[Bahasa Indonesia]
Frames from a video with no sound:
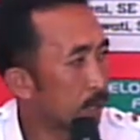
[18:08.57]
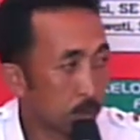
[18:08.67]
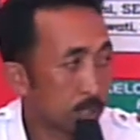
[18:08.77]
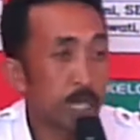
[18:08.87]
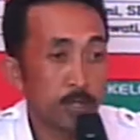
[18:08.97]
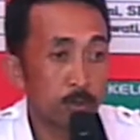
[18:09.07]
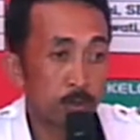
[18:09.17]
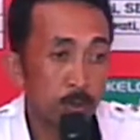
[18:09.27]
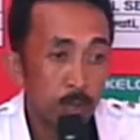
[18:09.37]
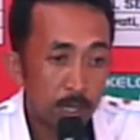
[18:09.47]
antusias
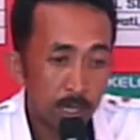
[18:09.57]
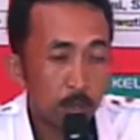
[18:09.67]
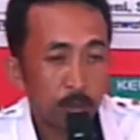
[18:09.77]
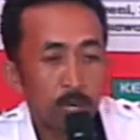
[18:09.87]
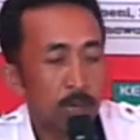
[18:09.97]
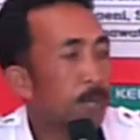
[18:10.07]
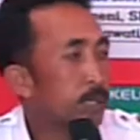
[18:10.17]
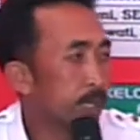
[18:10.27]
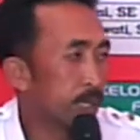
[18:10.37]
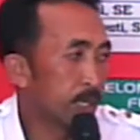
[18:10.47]
untuk ikut terlibat
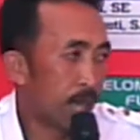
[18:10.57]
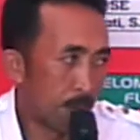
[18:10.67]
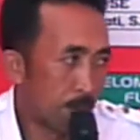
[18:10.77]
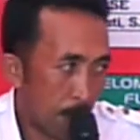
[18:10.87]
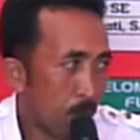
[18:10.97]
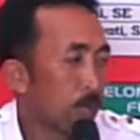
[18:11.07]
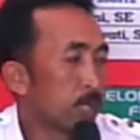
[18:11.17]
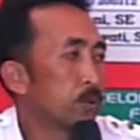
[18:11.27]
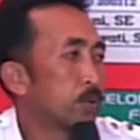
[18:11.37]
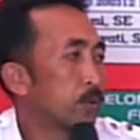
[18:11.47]
di dalam pembangunan itu.